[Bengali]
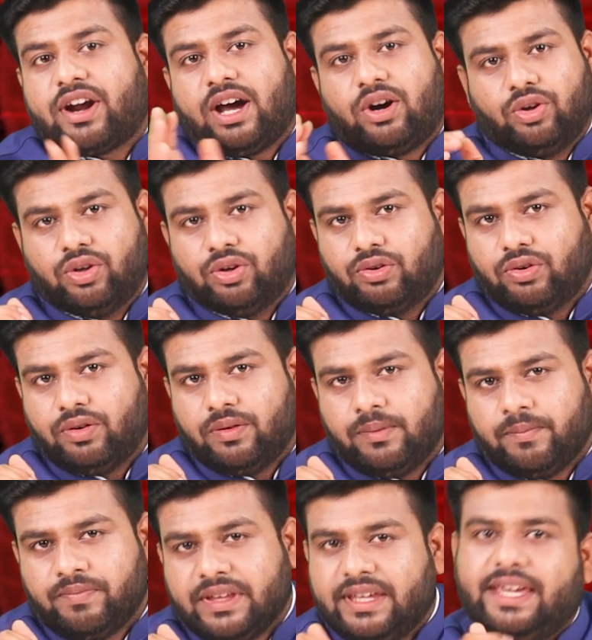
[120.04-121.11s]
করা হলো
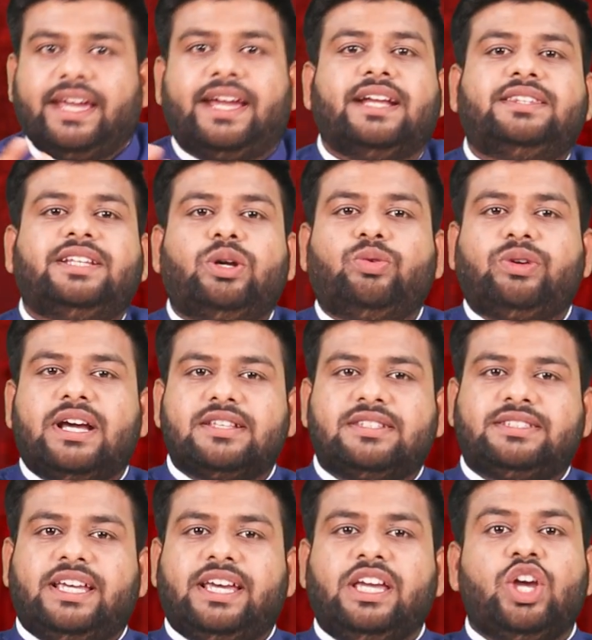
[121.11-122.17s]
এক্ষেত্রে উঠে
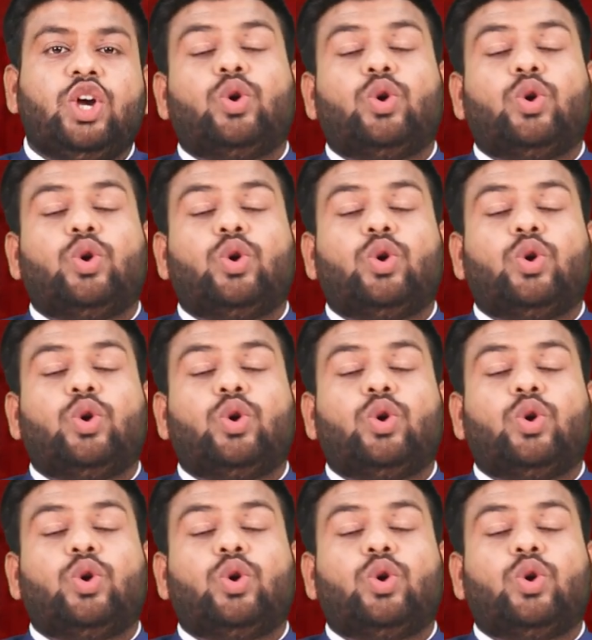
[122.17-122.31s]
আসছে